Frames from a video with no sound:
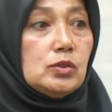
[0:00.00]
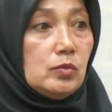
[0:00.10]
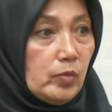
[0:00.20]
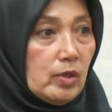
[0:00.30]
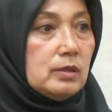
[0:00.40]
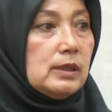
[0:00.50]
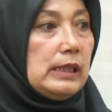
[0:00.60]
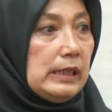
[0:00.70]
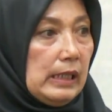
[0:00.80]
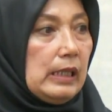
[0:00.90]
support
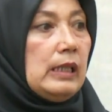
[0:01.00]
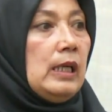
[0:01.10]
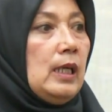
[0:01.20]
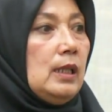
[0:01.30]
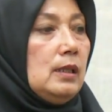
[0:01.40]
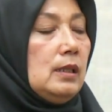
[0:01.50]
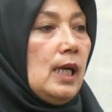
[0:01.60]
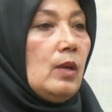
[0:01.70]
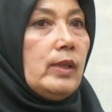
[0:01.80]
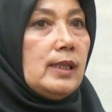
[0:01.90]
kita eh,
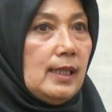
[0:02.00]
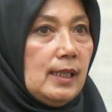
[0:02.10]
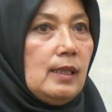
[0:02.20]
KWT,